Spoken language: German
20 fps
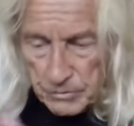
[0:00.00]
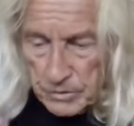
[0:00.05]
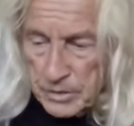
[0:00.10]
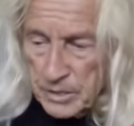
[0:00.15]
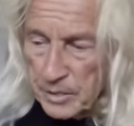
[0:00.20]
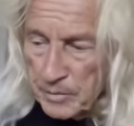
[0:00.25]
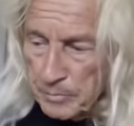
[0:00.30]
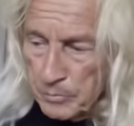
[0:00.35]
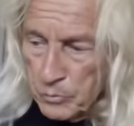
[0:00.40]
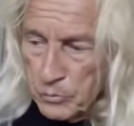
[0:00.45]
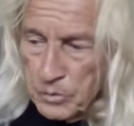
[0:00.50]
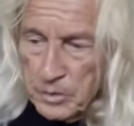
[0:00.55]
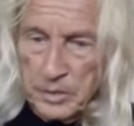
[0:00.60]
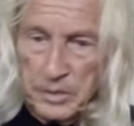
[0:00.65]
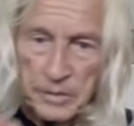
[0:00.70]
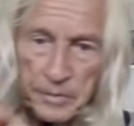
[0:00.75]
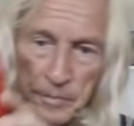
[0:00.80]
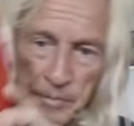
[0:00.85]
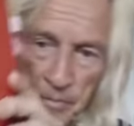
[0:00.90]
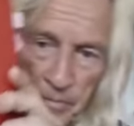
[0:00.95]
von seinem
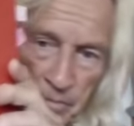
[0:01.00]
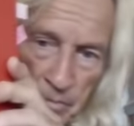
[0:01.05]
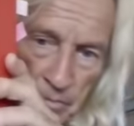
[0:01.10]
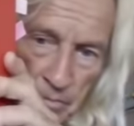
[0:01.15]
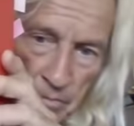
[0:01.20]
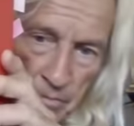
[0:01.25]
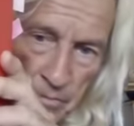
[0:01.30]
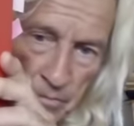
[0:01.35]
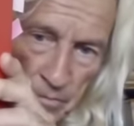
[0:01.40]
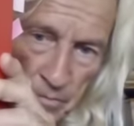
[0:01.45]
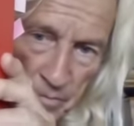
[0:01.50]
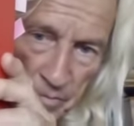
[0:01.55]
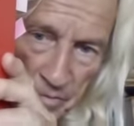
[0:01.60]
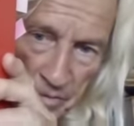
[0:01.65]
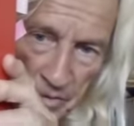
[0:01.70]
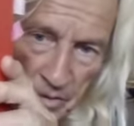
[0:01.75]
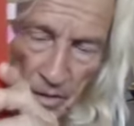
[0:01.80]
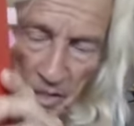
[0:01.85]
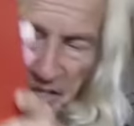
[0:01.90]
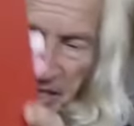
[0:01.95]
Buch.
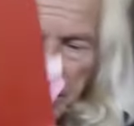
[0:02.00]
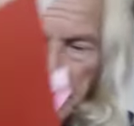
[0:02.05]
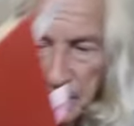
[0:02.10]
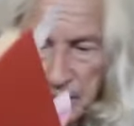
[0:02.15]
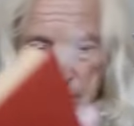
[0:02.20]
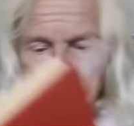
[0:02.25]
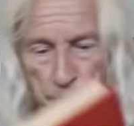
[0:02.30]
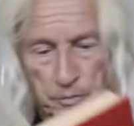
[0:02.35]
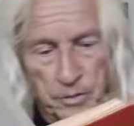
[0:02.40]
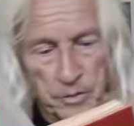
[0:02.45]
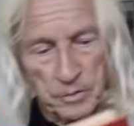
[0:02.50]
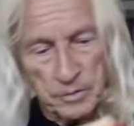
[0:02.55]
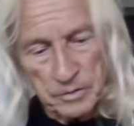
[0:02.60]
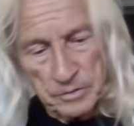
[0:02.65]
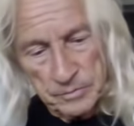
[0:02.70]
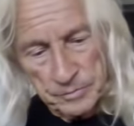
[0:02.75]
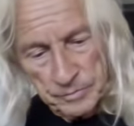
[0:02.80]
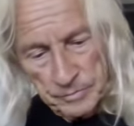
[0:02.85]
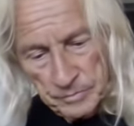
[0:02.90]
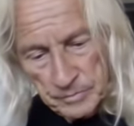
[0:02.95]
Lehre des
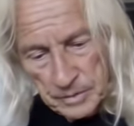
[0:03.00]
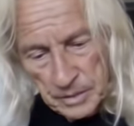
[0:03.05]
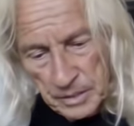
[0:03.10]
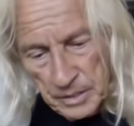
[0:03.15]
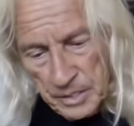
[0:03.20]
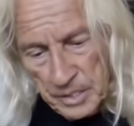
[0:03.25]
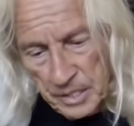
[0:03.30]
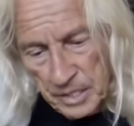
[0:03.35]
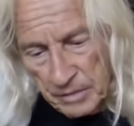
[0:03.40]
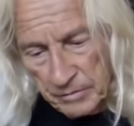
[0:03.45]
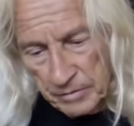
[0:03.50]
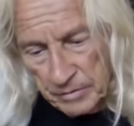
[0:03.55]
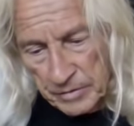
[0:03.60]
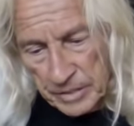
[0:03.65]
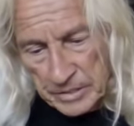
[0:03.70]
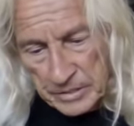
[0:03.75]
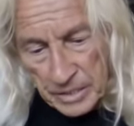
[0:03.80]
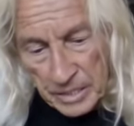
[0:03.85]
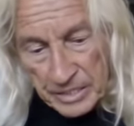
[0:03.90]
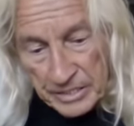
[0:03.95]
Buddha. Hier haben
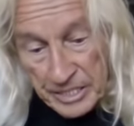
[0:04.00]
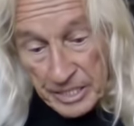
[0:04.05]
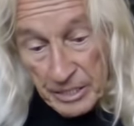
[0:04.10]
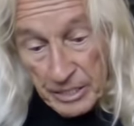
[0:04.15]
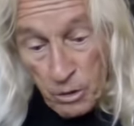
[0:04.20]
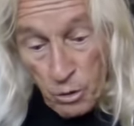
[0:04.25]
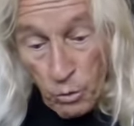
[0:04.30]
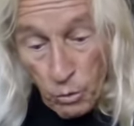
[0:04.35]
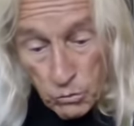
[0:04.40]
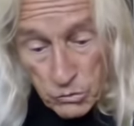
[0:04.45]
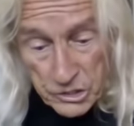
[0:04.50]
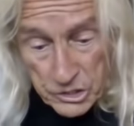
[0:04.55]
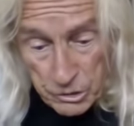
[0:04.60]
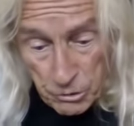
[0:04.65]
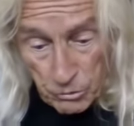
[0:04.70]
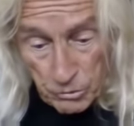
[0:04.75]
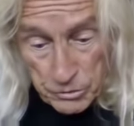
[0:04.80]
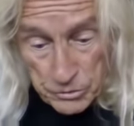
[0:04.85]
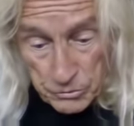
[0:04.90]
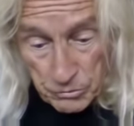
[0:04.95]
wir was. Die
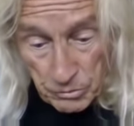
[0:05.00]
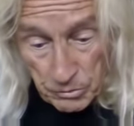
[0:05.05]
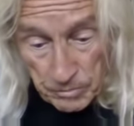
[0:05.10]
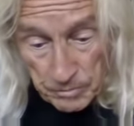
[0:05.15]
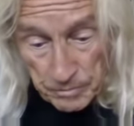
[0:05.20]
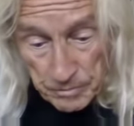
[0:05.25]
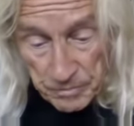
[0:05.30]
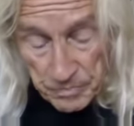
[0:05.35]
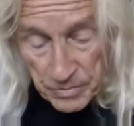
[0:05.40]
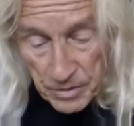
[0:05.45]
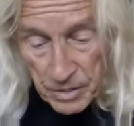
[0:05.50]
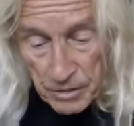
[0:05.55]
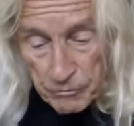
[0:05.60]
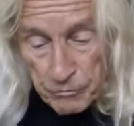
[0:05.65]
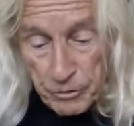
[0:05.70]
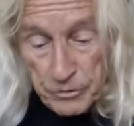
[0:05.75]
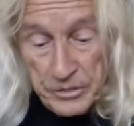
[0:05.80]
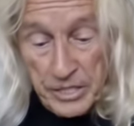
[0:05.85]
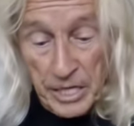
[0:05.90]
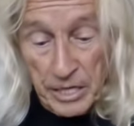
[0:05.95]
Loslösung
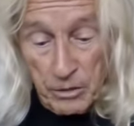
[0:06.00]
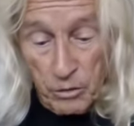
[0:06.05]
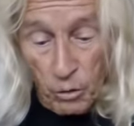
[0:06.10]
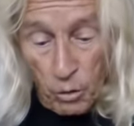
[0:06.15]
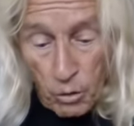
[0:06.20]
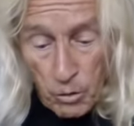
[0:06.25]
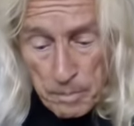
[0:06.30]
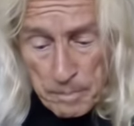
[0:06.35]
von der